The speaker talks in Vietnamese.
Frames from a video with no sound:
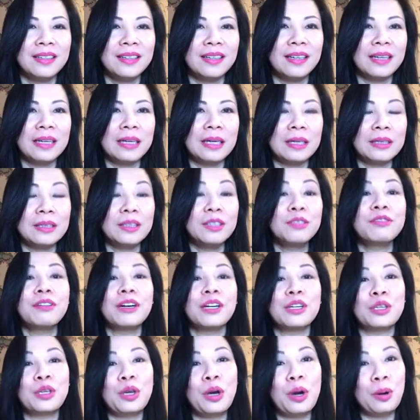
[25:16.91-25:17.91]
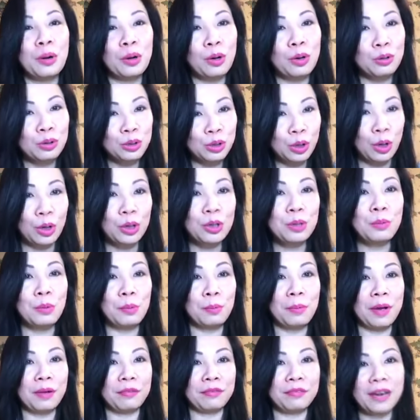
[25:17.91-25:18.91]
à, đức phật cho con chó nó
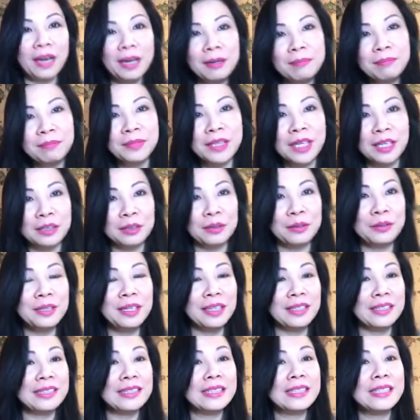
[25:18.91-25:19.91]
một bài pháp và nói là